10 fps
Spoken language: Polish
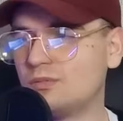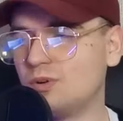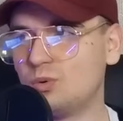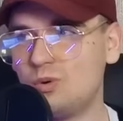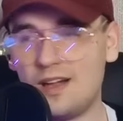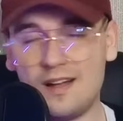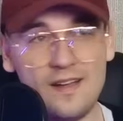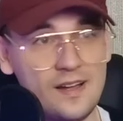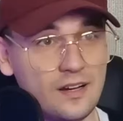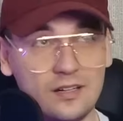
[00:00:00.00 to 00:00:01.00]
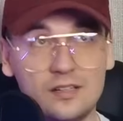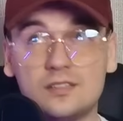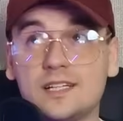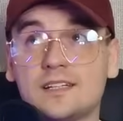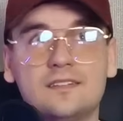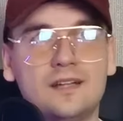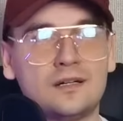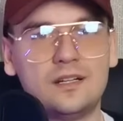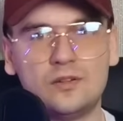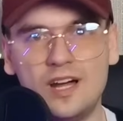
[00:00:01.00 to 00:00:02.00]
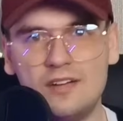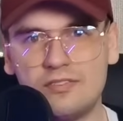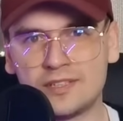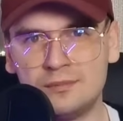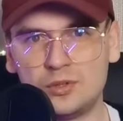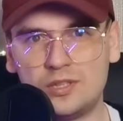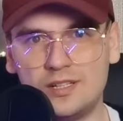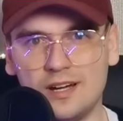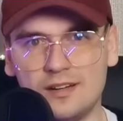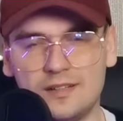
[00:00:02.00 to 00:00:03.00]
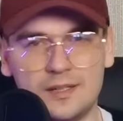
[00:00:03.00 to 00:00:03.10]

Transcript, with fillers: w ogóle e, takie nagle, no efekt motyla,